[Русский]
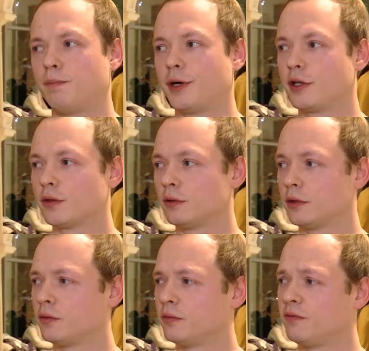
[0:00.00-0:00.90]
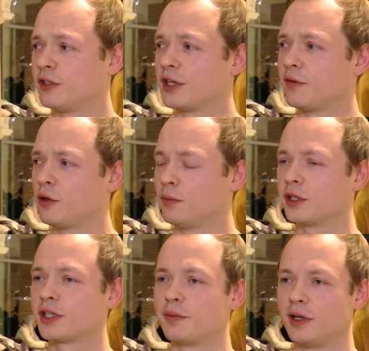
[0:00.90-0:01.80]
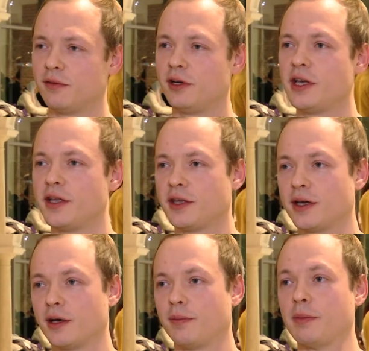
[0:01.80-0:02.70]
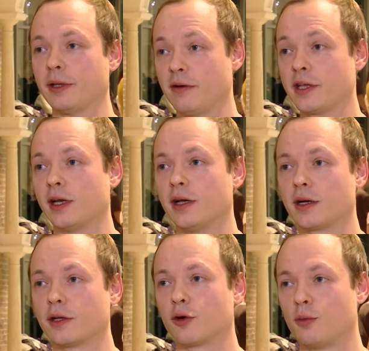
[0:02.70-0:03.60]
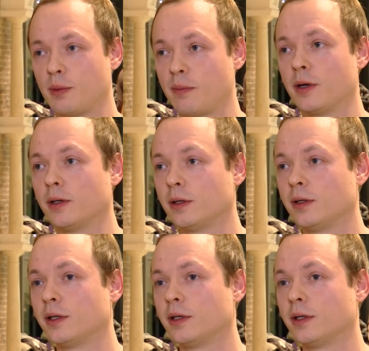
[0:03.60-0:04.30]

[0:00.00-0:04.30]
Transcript: Притянуло, ну, в основном, на самом деле, влияние преподавателя, к которому попал,